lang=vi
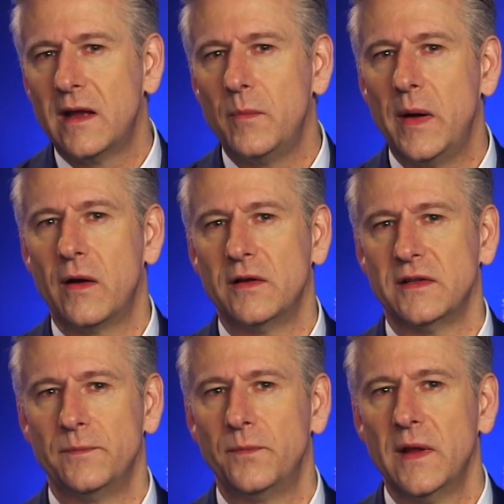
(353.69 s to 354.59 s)
Trong khi
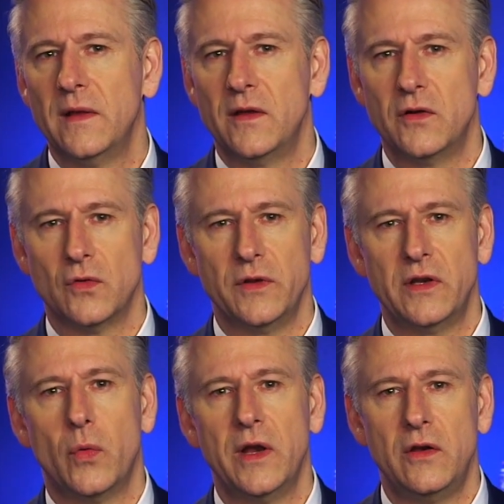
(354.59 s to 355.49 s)
đó, chỉ có
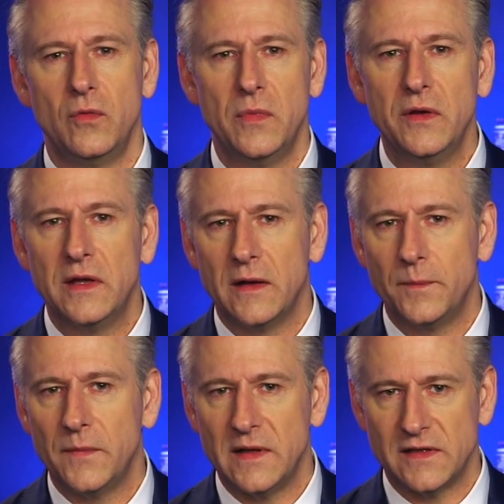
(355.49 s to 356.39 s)
hai mươi hai triệu từ
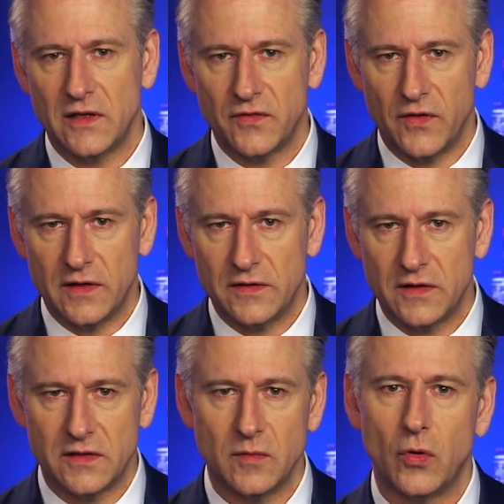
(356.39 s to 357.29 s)
các quỹ như vậy
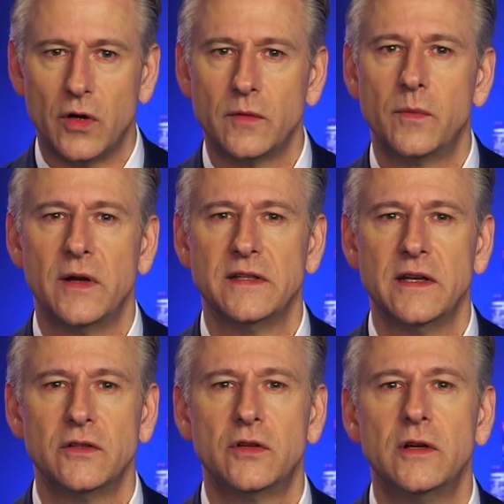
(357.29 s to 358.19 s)
ủng hộ cho
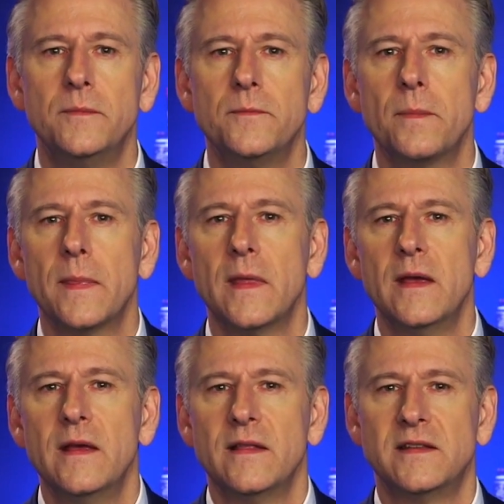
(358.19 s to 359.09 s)
Tổng thống Trump.
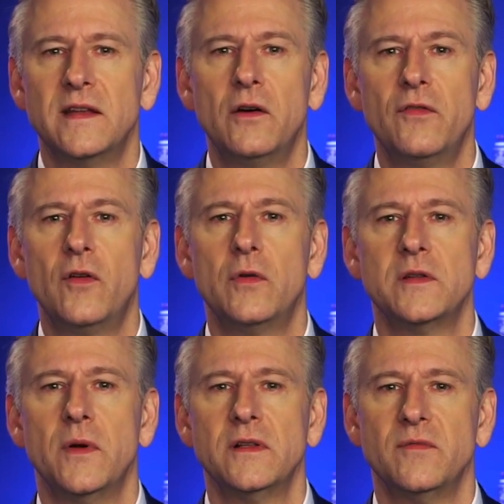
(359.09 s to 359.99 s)
Trung tâm
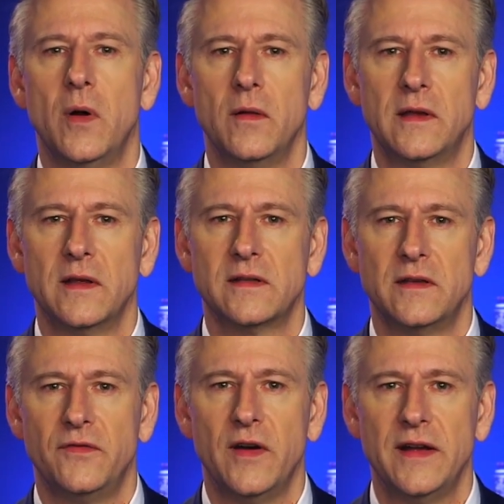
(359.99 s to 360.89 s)
Chính trị Đáp ứng
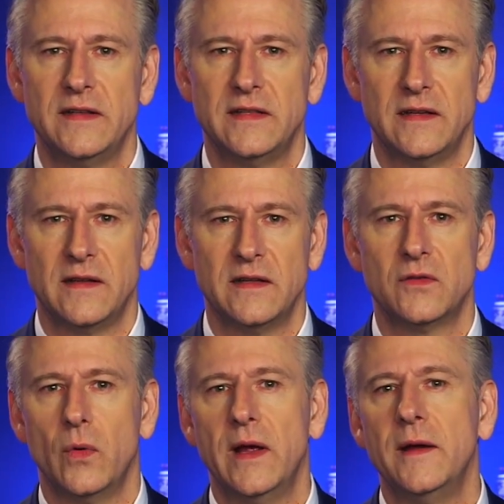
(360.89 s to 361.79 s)
định nghĩa nó theo
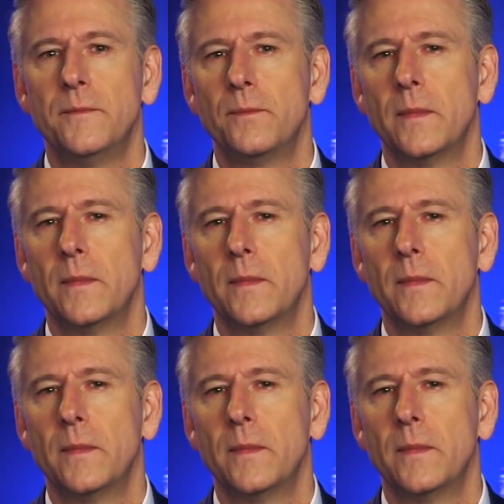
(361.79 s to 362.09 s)
cách này.